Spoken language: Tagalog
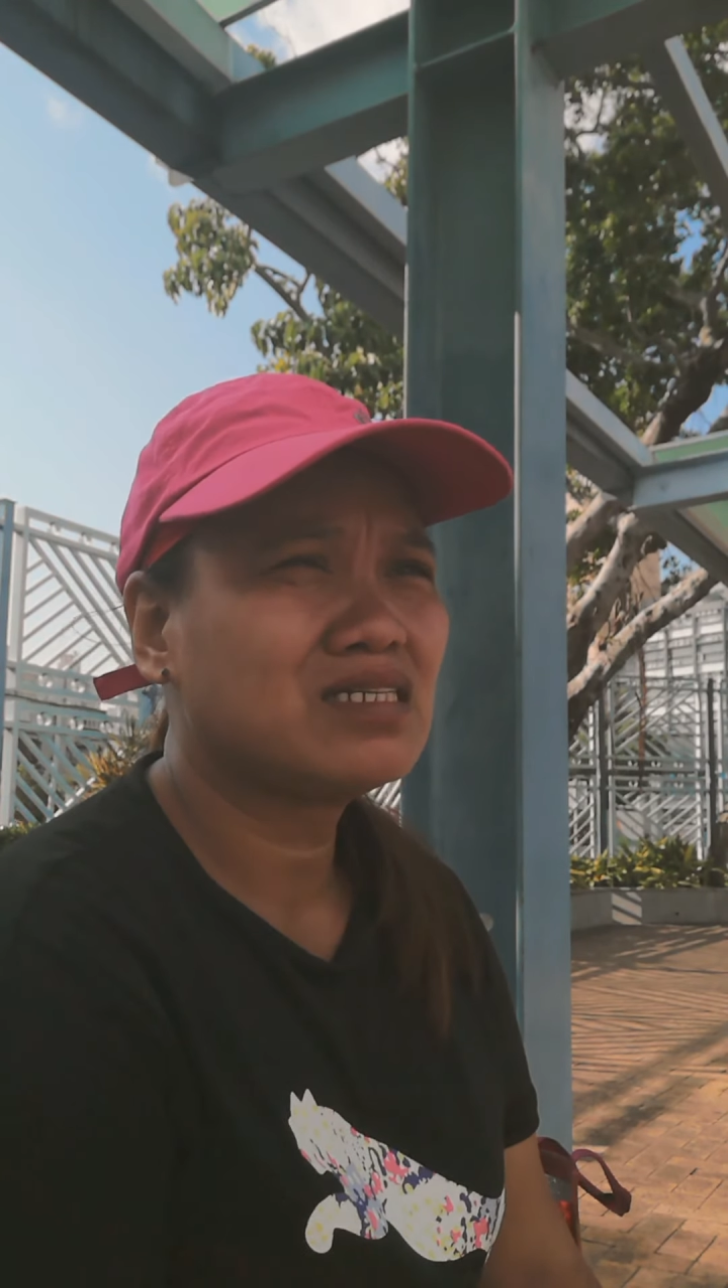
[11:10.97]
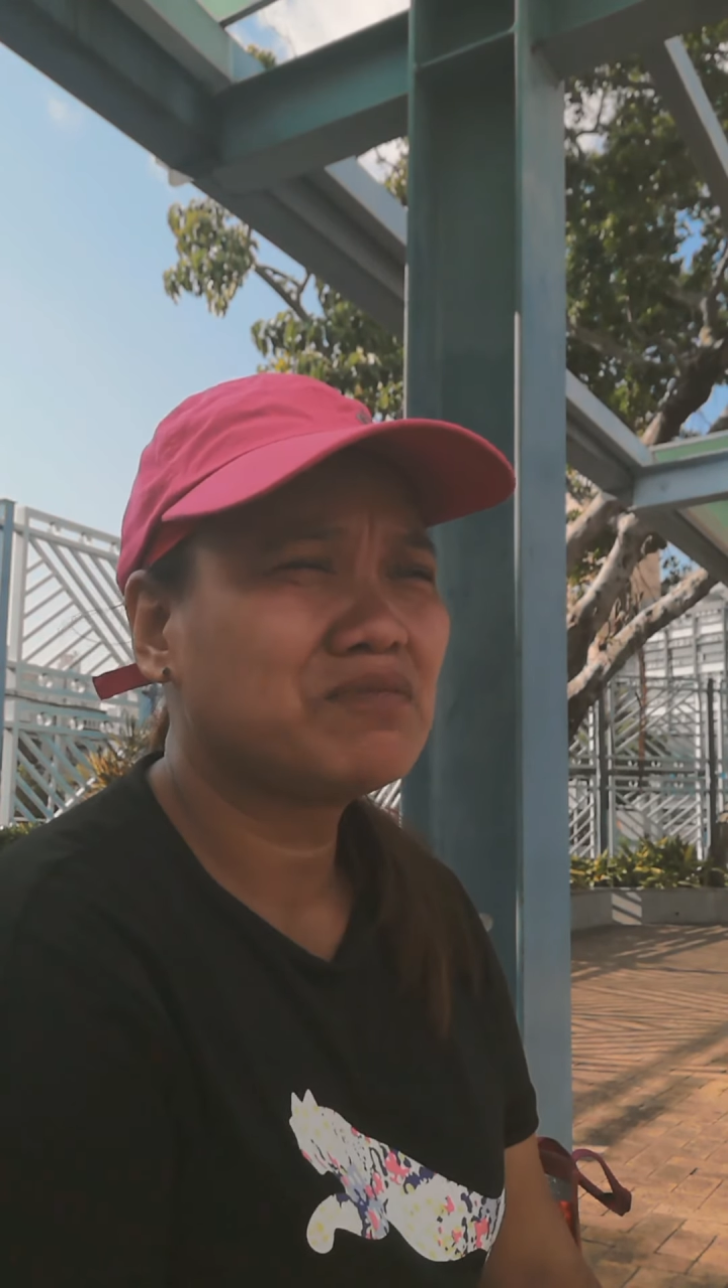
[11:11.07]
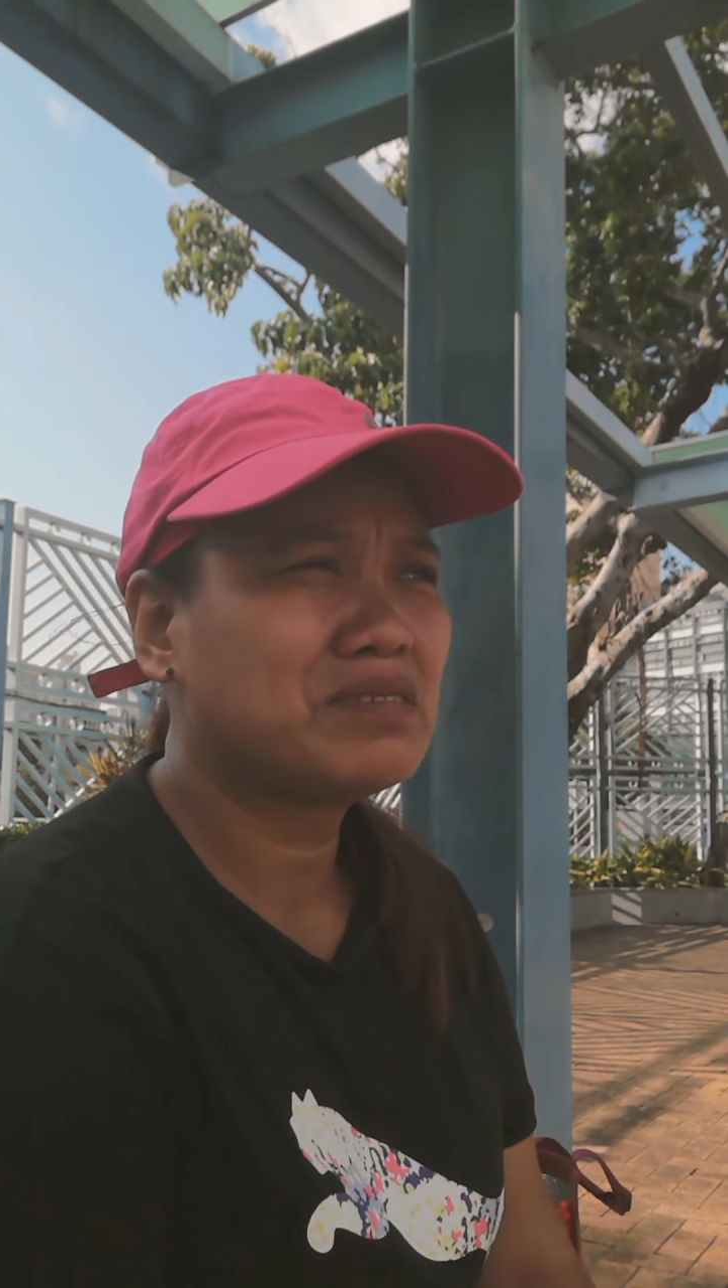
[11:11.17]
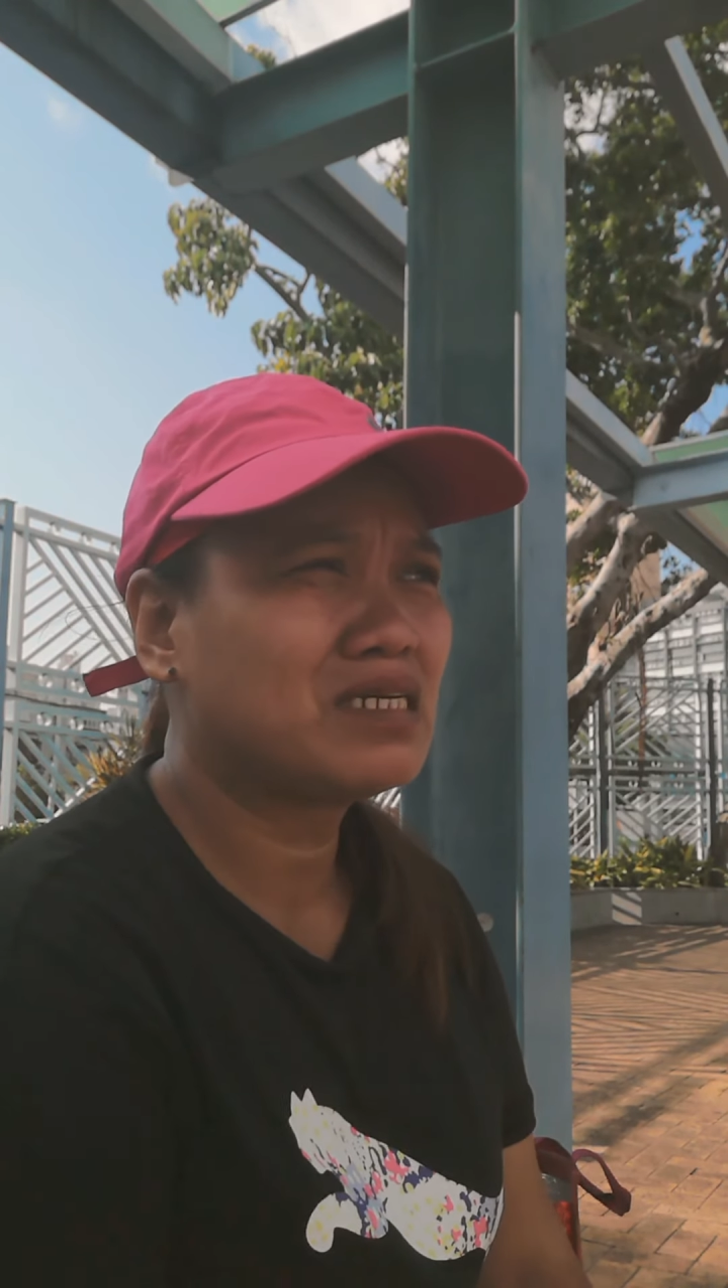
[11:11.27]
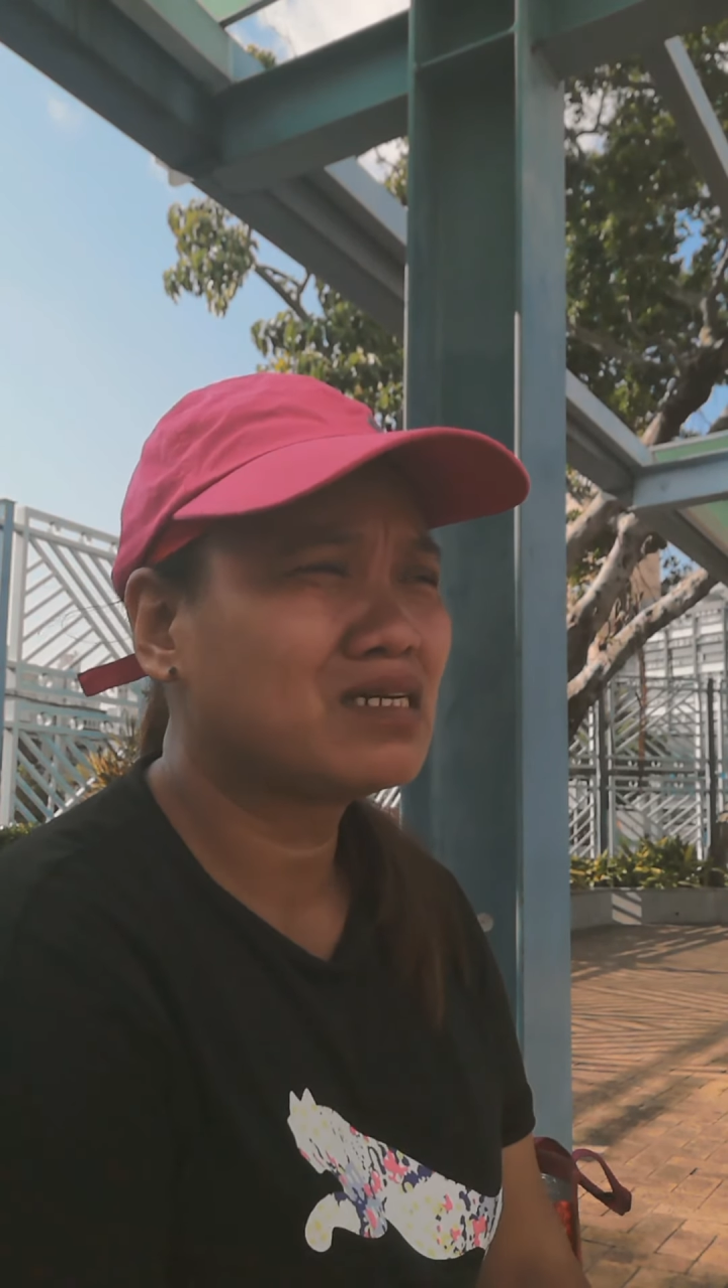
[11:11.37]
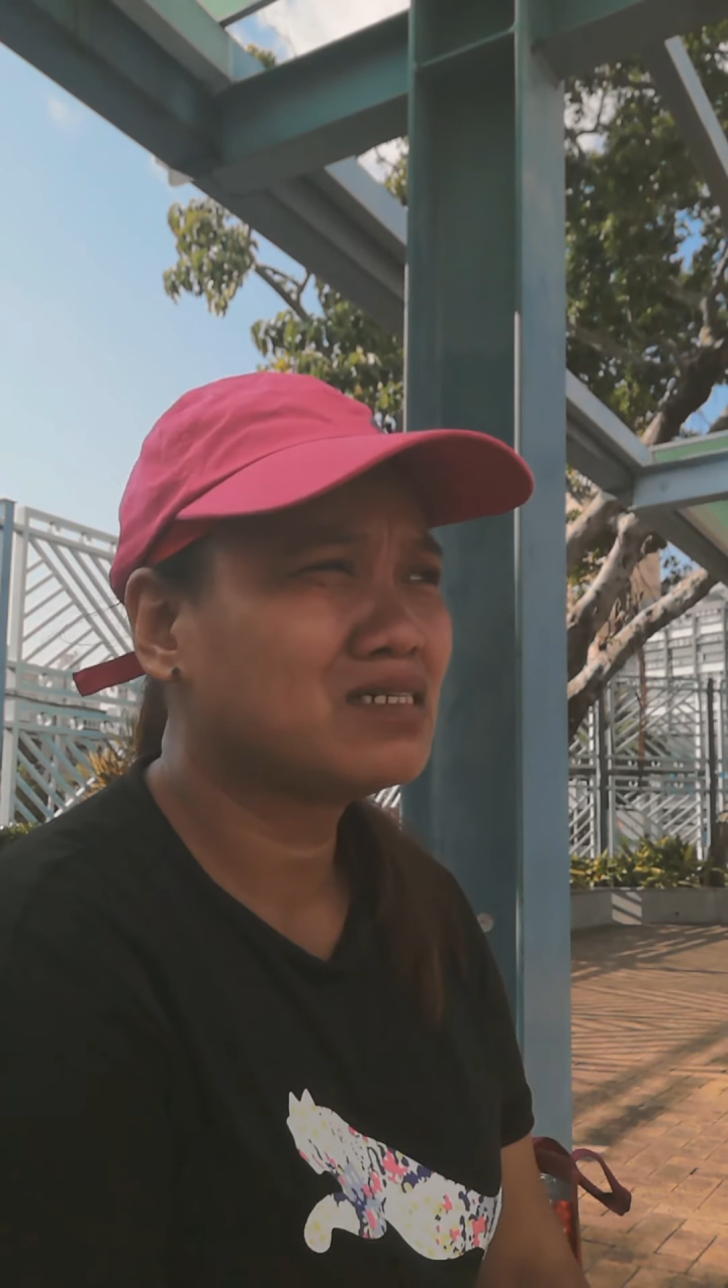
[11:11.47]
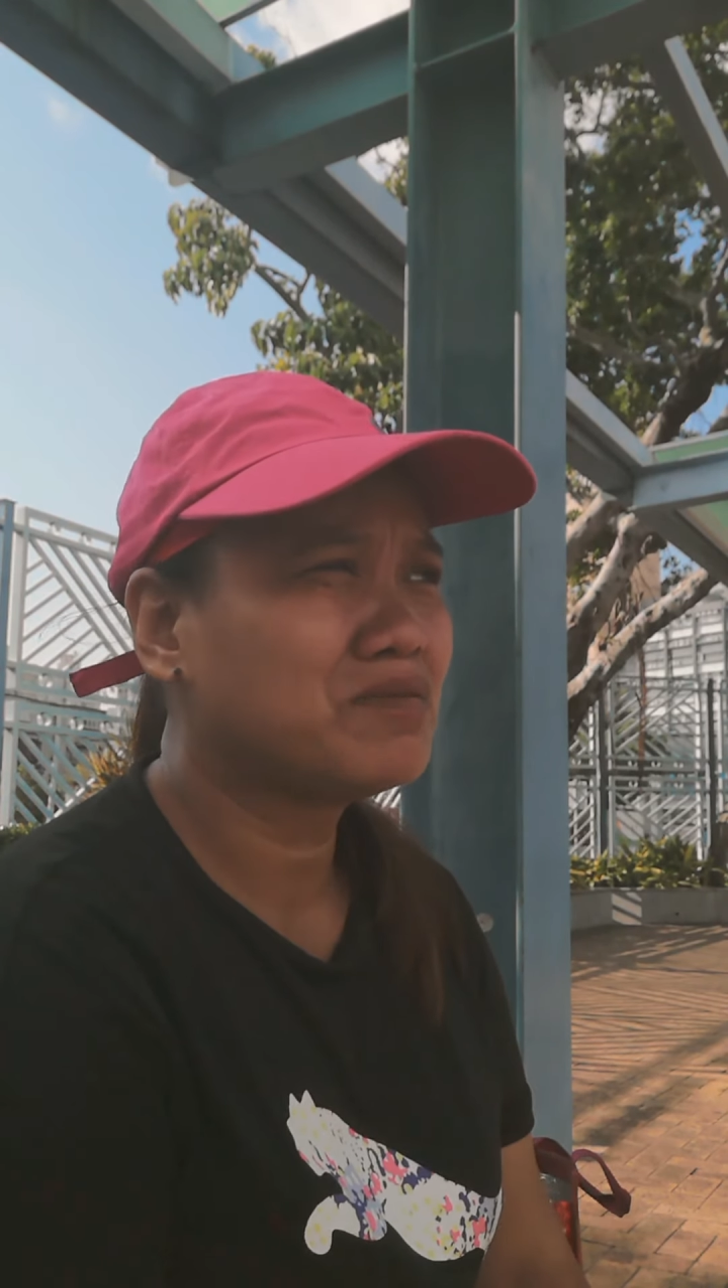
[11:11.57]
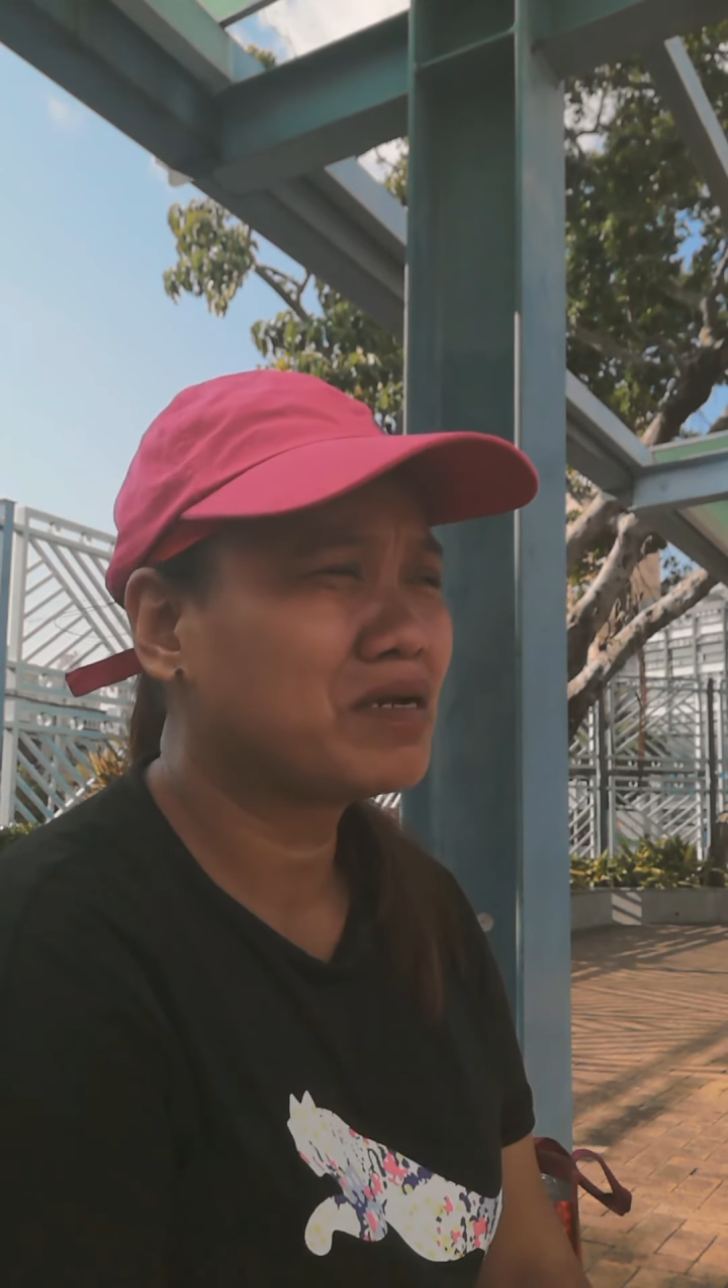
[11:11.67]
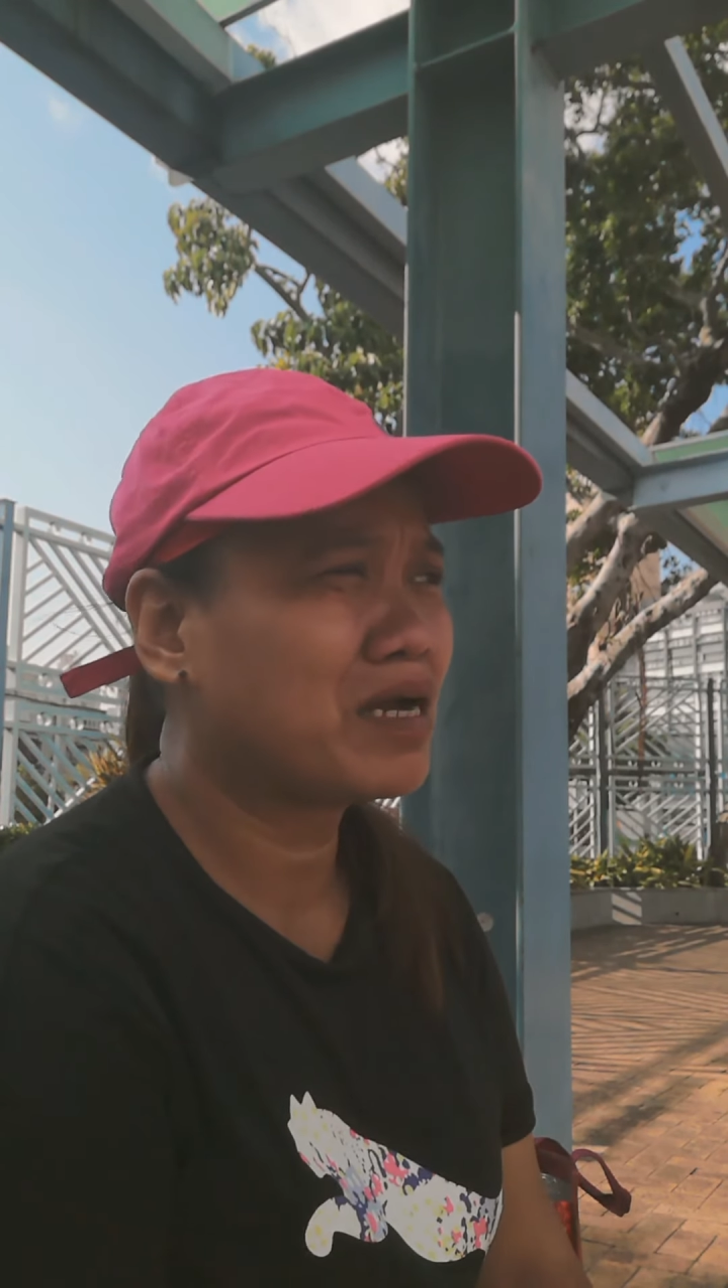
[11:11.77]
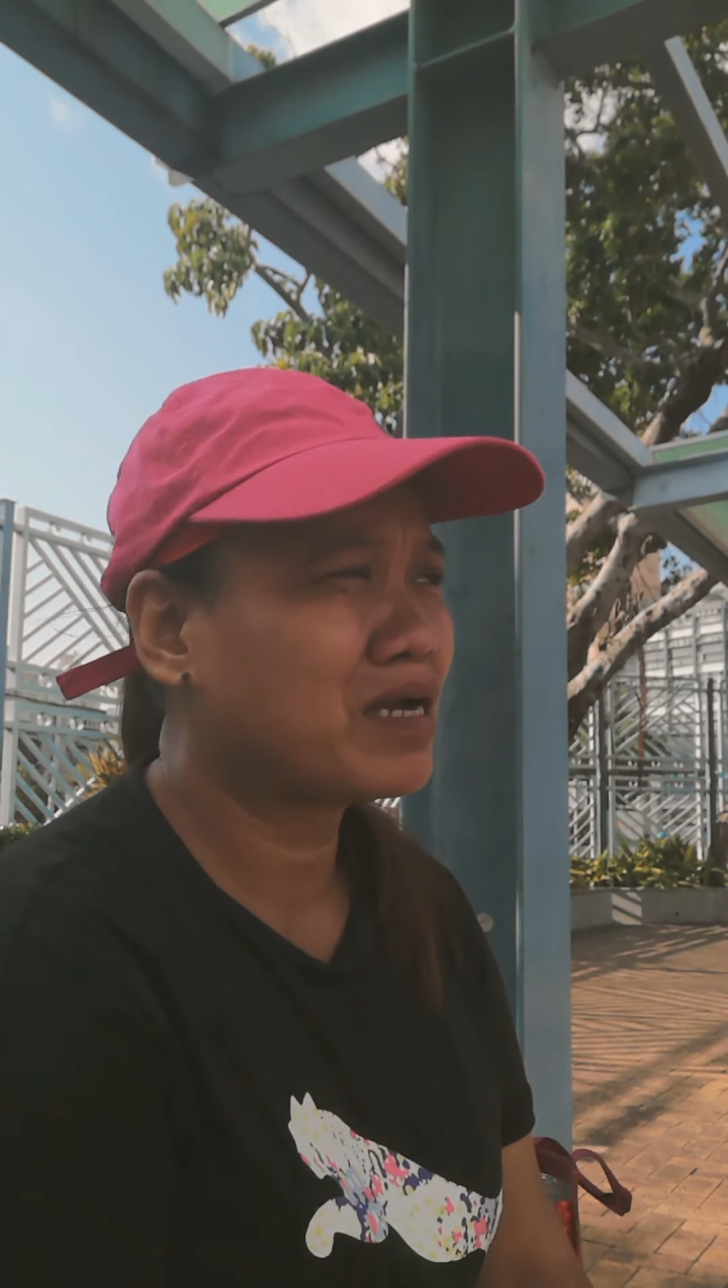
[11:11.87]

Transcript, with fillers: kasi minsan kasi